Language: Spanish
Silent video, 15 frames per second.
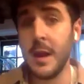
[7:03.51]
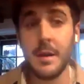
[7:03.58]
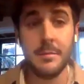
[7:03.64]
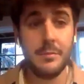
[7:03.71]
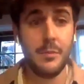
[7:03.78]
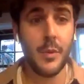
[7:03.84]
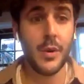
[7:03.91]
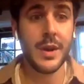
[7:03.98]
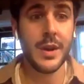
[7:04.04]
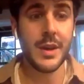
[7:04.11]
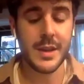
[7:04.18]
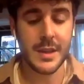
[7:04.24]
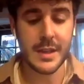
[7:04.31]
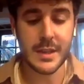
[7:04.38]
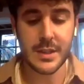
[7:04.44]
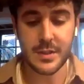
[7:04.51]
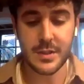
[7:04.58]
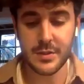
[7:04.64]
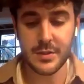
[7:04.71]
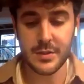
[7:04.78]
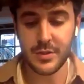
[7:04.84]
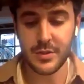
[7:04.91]
Pues
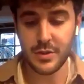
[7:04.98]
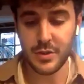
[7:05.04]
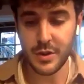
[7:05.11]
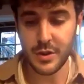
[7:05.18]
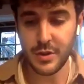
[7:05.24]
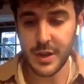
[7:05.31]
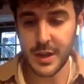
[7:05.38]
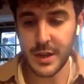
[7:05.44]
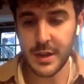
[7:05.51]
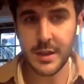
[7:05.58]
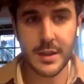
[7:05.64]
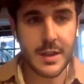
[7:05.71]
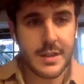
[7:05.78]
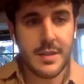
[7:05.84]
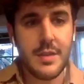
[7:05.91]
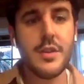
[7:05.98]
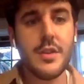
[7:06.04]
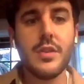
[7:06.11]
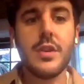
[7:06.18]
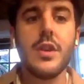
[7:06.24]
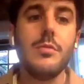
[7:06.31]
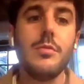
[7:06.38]
yo creo que te estaba
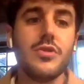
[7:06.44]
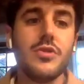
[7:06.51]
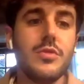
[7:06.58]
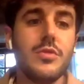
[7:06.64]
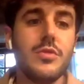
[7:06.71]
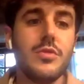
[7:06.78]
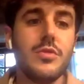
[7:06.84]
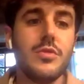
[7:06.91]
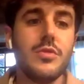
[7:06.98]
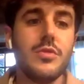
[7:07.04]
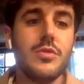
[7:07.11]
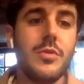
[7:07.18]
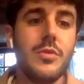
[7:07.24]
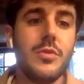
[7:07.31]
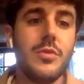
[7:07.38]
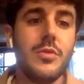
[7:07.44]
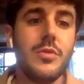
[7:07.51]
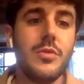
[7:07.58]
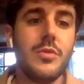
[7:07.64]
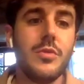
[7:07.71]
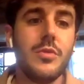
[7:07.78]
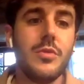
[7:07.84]
diciendo que como
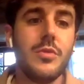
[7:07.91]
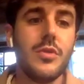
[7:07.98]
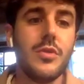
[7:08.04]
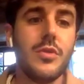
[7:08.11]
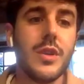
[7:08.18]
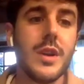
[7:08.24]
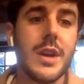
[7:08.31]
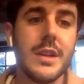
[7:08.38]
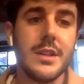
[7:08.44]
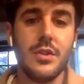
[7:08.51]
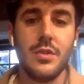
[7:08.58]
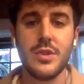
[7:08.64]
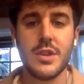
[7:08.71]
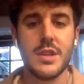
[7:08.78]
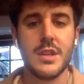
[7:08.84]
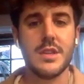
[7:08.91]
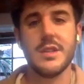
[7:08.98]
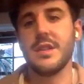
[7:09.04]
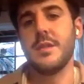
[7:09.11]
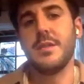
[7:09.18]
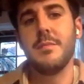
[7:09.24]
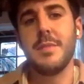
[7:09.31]
supongo que casi
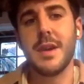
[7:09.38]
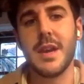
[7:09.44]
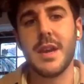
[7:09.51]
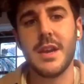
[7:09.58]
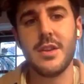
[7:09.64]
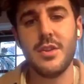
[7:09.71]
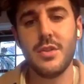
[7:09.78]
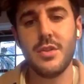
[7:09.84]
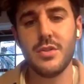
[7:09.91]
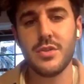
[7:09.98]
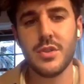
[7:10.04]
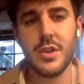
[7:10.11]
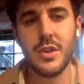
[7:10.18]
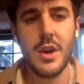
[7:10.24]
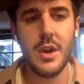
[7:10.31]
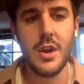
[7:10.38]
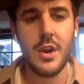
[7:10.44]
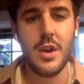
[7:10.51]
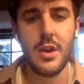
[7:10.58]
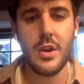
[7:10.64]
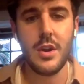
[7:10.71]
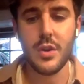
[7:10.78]
todos, que desde bien pequeños,
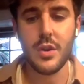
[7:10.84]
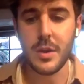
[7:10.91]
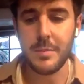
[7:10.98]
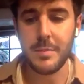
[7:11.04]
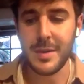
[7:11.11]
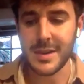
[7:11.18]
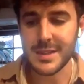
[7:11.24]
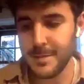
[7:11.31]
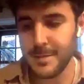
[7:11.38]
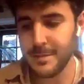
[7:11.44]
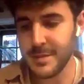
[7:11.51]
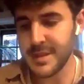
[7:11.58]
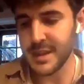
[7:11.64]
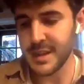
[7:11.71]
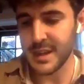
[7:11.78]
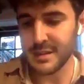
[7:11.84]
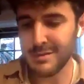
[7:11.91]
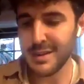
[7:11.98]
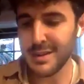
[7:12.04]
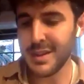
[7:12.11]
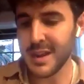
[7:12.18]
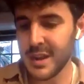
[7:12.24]
lo que pasa
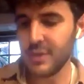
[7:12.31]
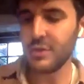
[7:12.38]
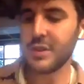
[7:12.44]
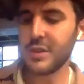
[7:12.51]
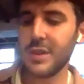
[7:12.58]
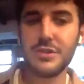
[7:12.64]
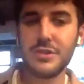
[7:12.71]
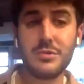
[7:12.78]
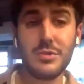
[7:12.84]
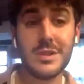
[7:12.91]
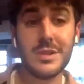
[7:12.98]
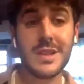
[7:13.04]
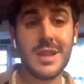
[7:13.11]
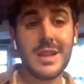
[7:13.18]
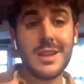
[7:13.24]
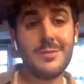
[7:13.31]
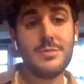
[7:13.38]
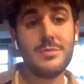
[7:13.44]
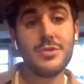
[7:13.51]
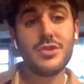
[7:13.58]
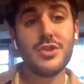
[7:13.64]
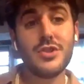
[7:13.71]
que sí que es verdad que no te das
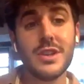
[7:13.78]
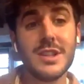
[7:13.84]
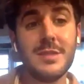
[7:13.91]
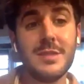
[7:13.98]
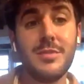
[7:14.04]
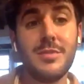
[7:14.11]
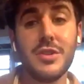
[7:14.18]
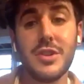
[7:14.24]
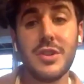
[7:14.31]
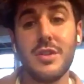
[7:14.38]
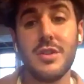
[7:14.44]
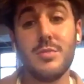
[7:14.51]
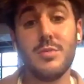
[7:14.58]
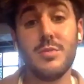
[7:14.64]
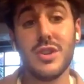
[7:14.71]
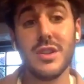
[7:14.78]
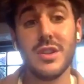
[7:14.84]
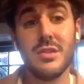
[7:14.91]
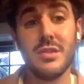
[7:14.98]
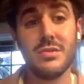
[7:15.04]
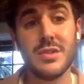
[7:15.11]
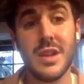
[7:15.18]
cuenta de lo mucho que te importa y lo
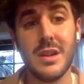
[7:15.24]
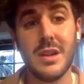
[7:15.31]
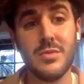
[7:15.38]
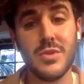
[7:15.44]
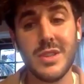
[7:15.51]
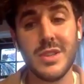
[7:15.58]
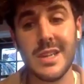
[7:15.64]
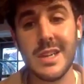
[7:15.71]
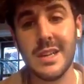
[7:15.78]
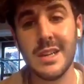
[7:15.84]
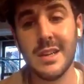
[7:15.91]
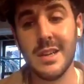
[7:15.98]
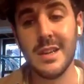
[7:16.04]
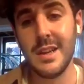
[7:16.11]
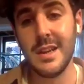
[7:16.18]
mucho que te gusta la música